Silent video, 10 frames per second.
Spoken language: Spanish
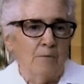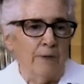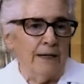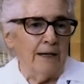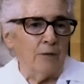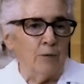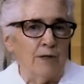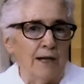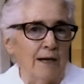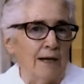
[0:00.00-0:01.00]
para
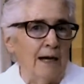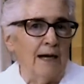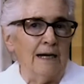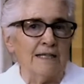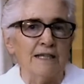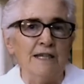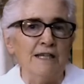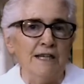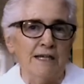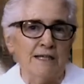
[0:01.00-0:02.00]
cuidar a las
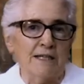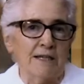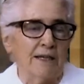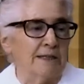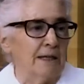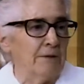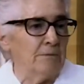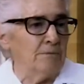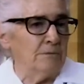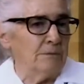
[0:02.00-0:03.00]
niñas que
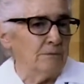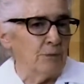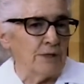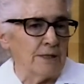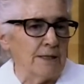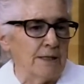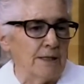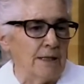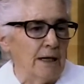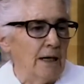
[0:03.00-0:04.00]
andaban pues
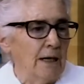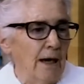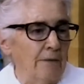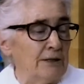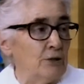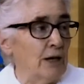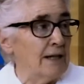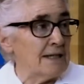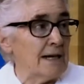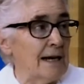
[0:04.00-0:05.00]

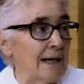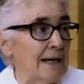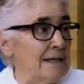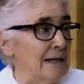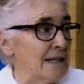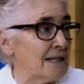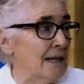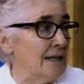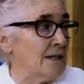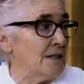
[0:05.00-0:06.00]
abandonadas en, las
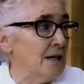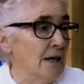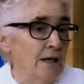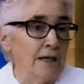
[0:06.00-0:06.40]
calles.